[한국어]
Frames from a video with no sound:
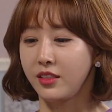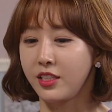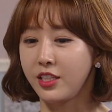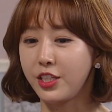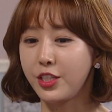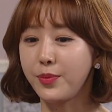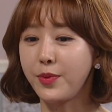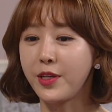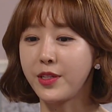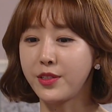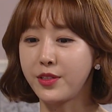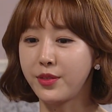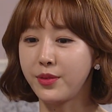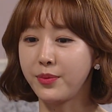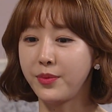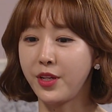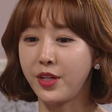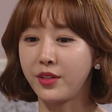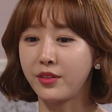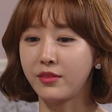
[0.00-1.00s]
이 집에
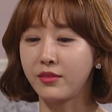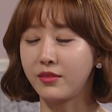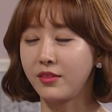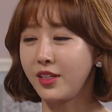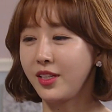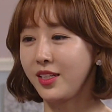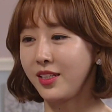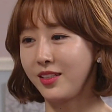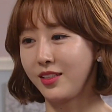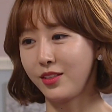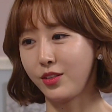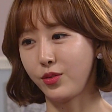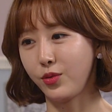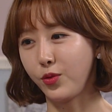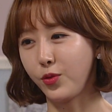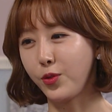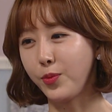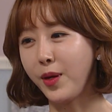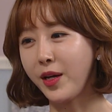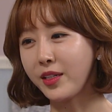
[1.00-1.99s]
있으면
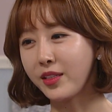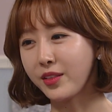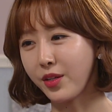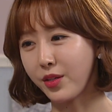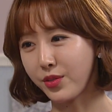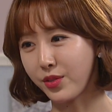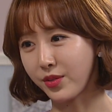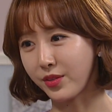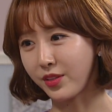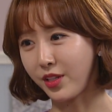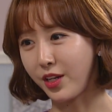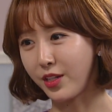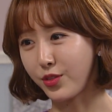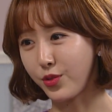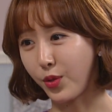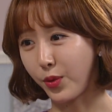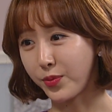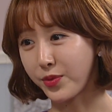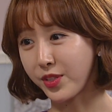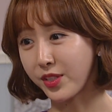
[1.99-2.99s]
올바른 결정을 내릴
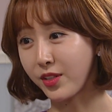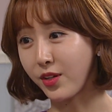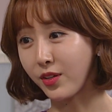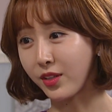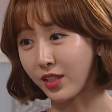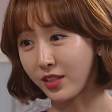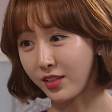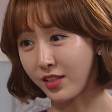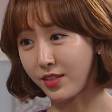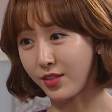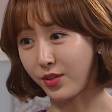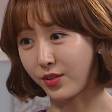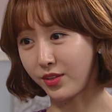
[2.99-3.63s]
수 없을 것 같아서